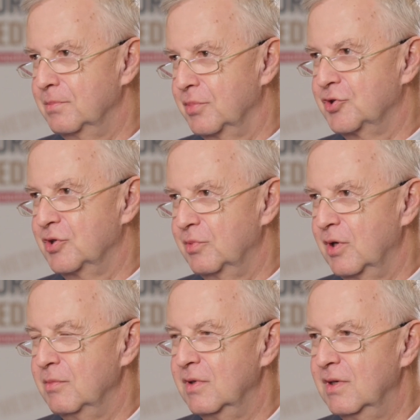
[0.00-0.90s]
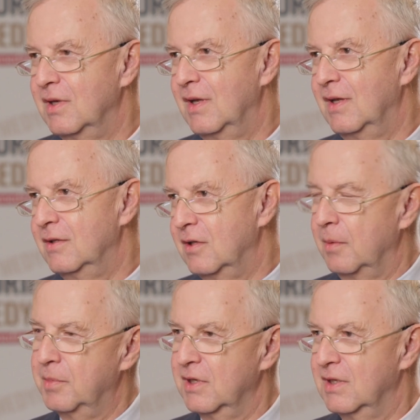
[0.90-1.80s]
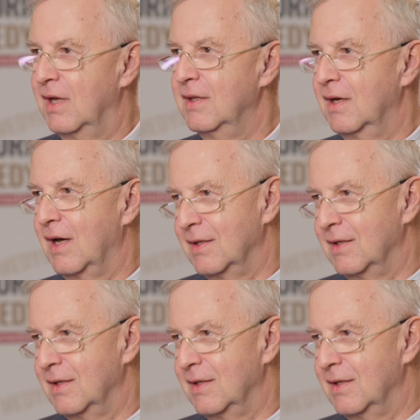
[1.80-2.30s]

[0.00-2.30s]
potrzebujemy dobrych danych,